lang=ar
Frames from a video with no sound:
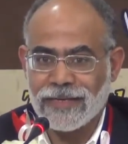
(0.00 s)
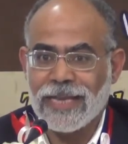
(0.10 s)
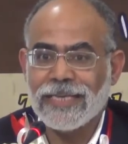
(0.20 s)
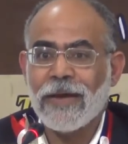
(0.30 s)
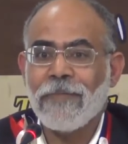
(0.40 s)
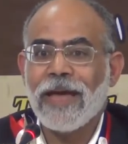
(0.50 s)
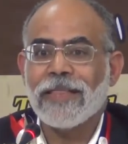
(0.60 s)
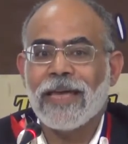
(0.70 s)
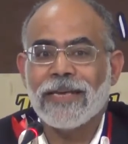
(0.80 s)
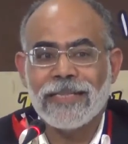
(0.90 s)
يعني
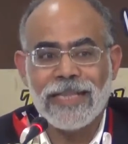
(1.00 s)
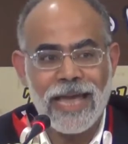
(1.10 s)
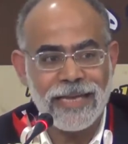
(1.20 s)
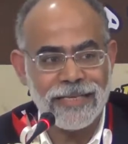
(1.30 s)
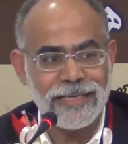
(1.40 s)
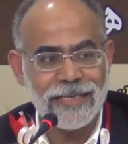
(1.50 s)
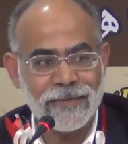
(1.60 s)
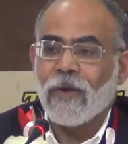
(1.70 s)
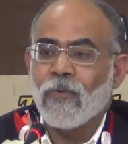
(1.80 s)
يبحث عن التحدي،